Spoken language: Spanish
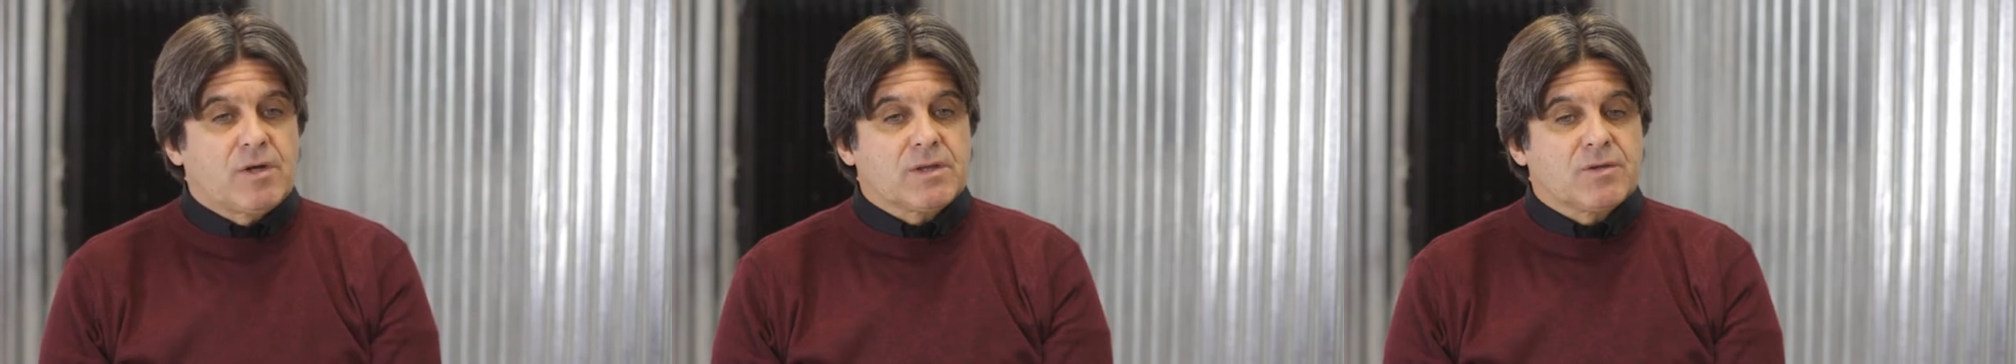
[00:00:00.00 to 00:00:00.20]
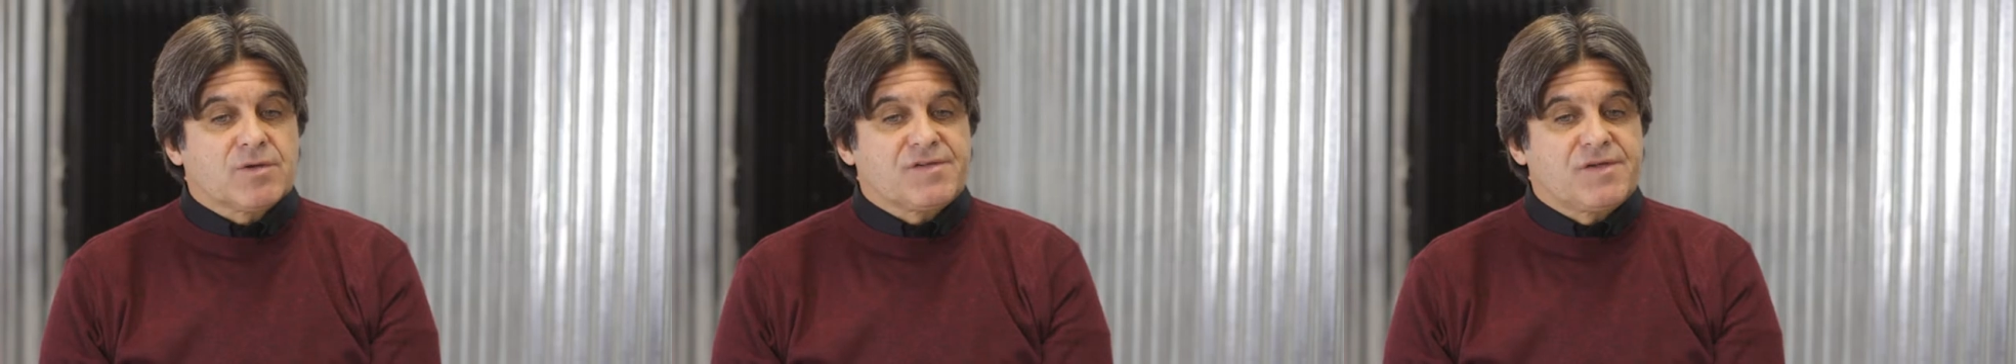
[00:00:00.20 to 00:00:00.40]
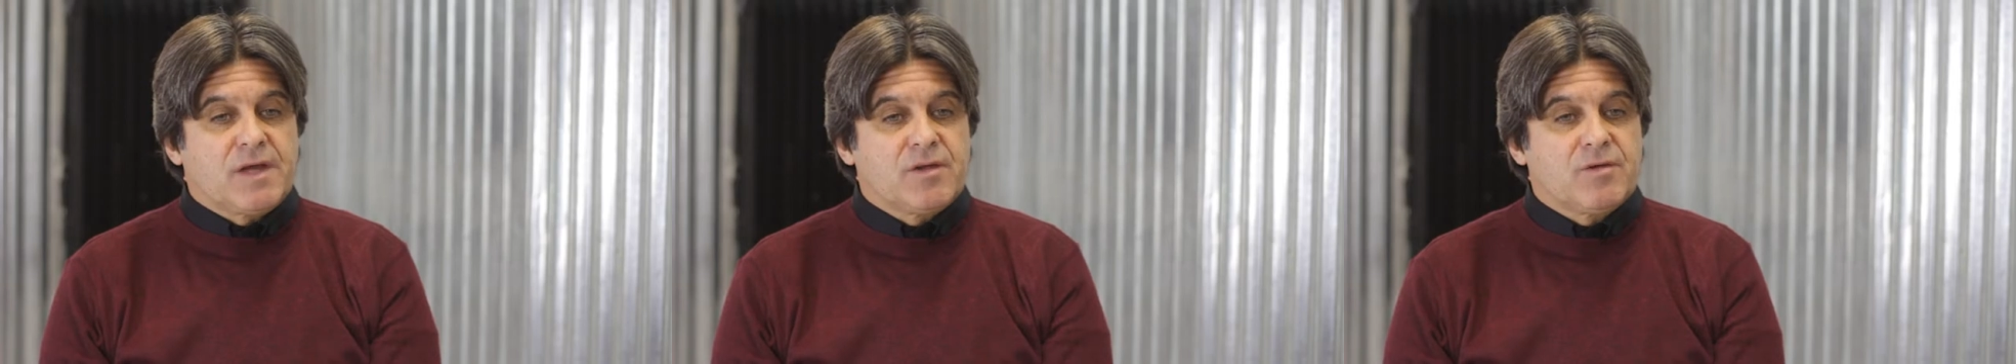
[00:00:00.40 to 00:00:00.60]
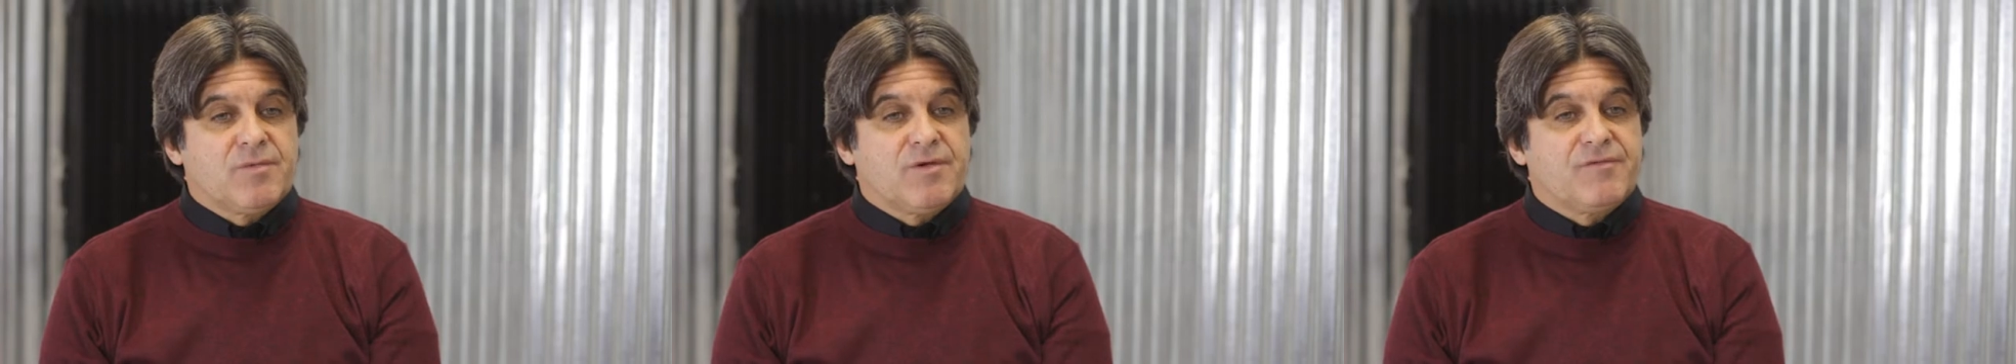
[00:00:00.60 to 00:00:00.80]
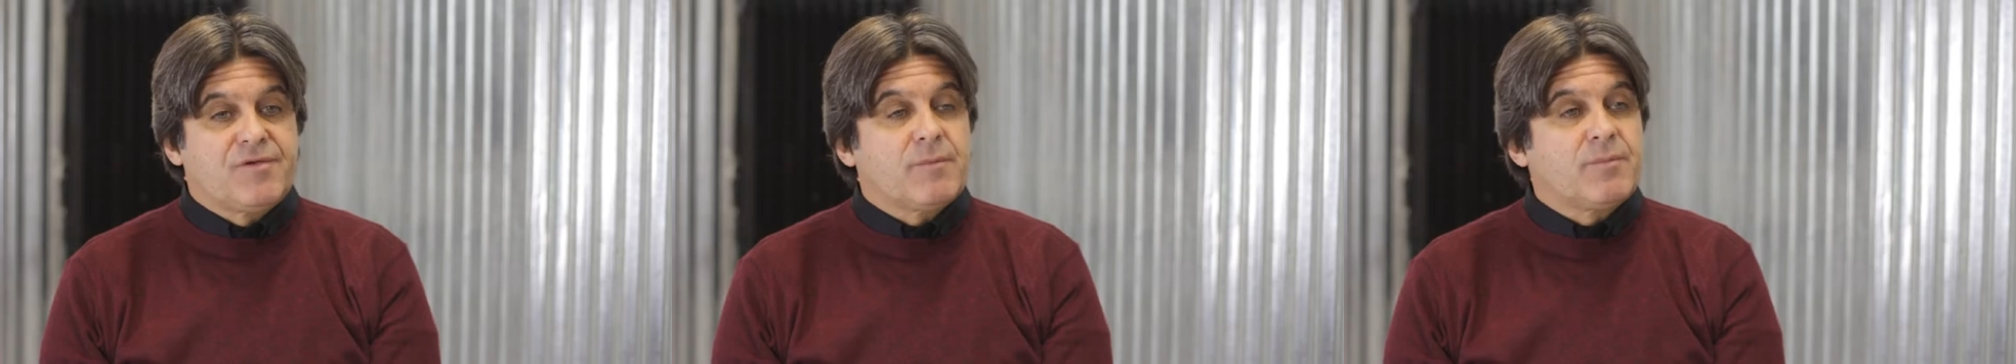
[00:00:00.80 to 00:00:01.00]
14 años,
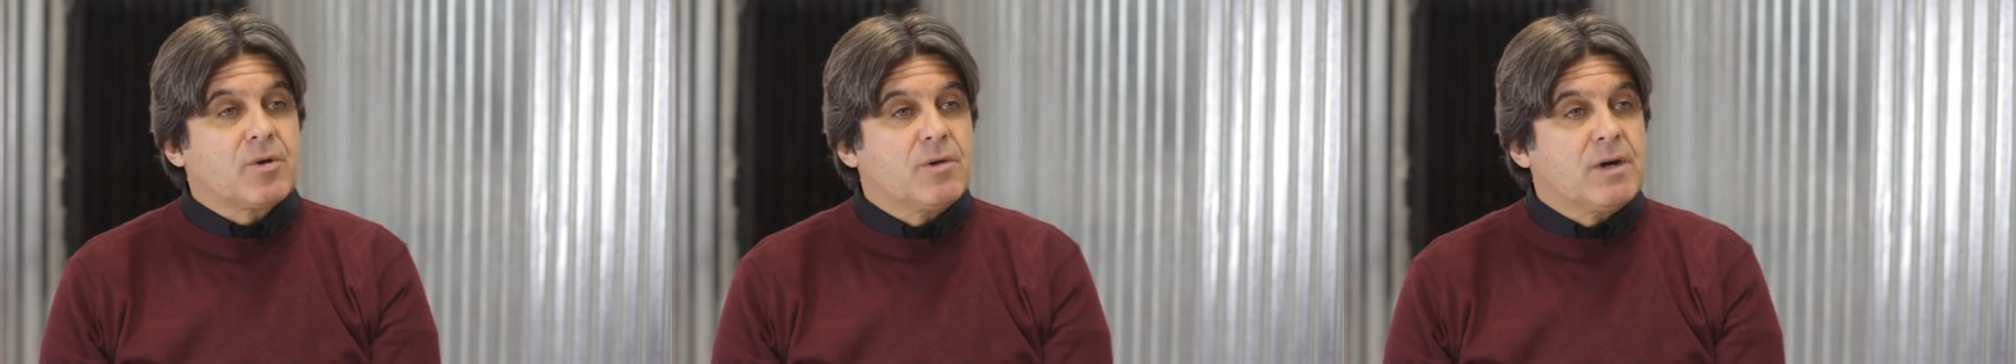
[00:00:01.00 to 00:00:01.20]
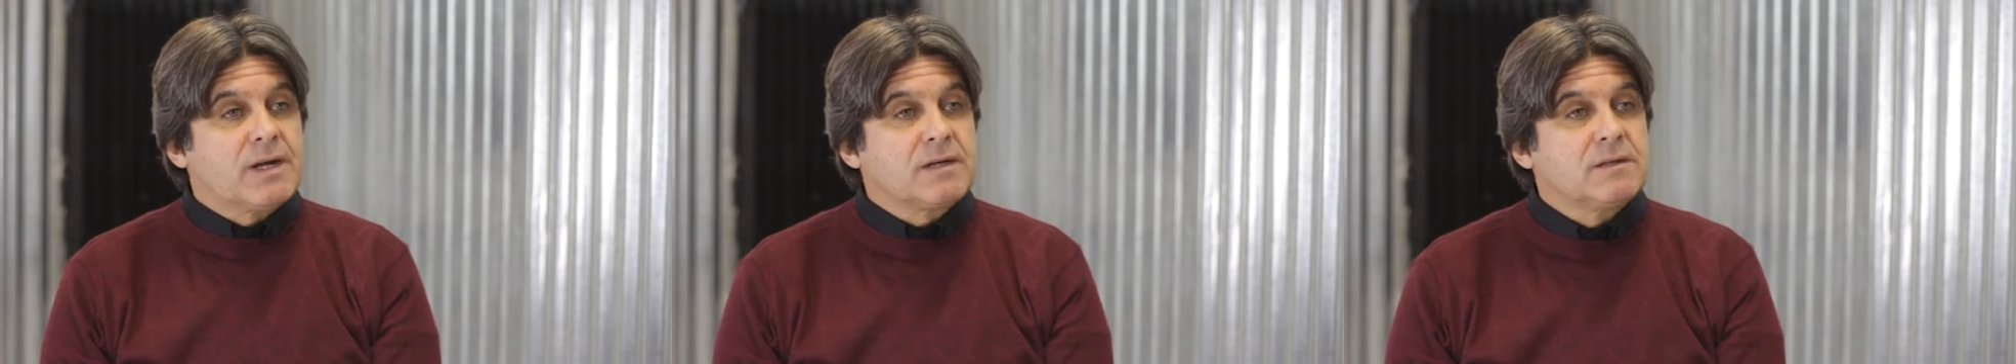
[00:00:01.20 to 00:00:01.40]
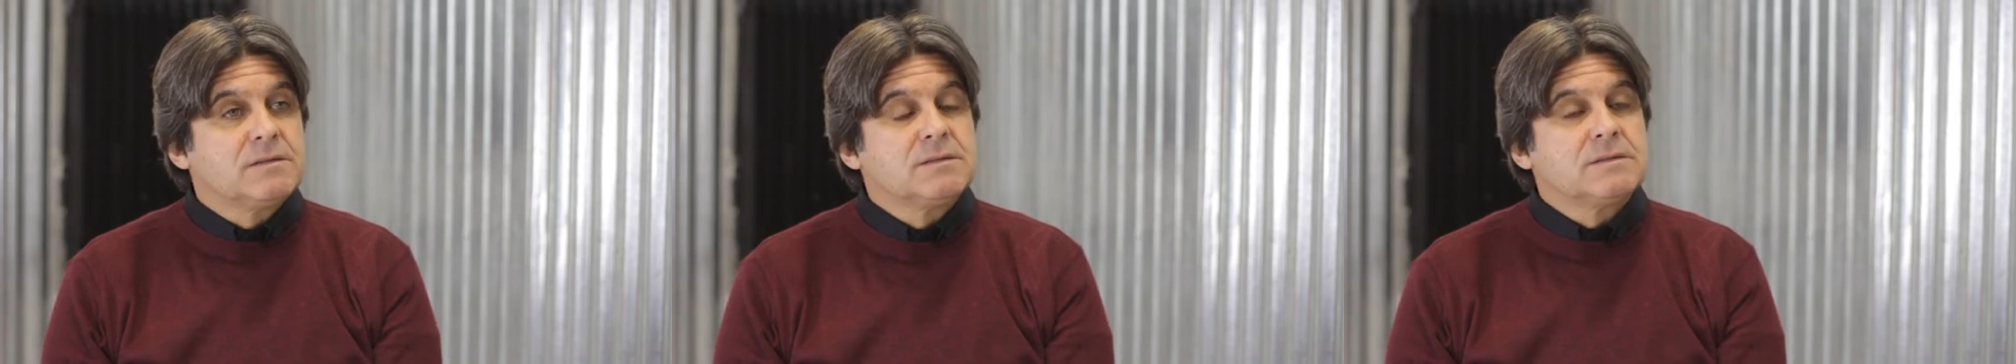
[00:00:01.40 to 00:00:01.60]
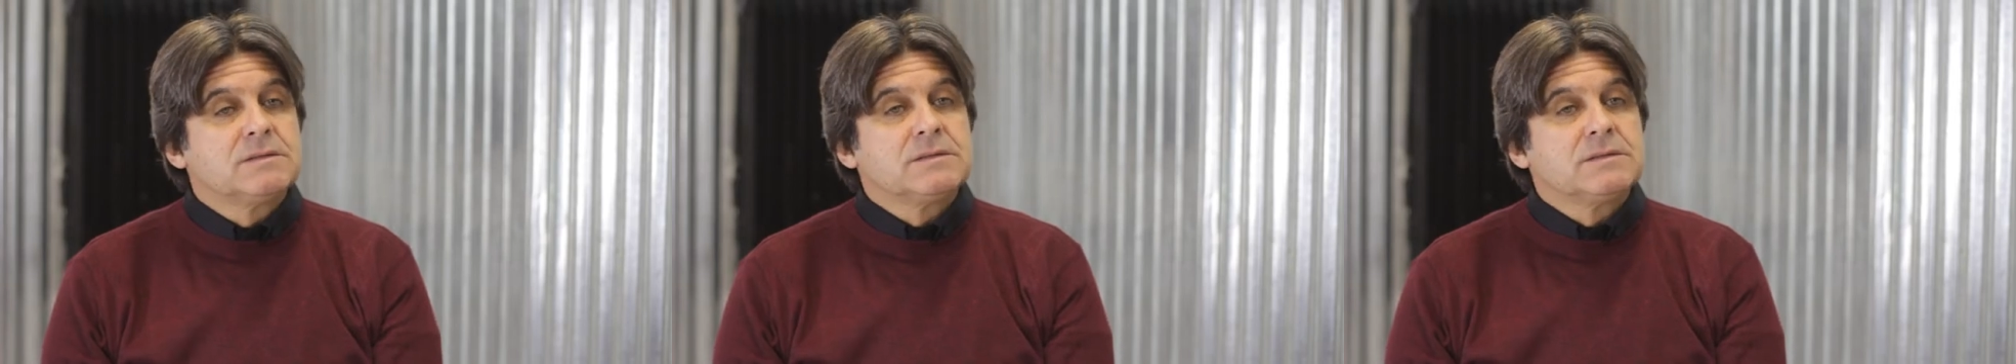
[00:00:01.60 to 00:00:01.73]
me fui a probar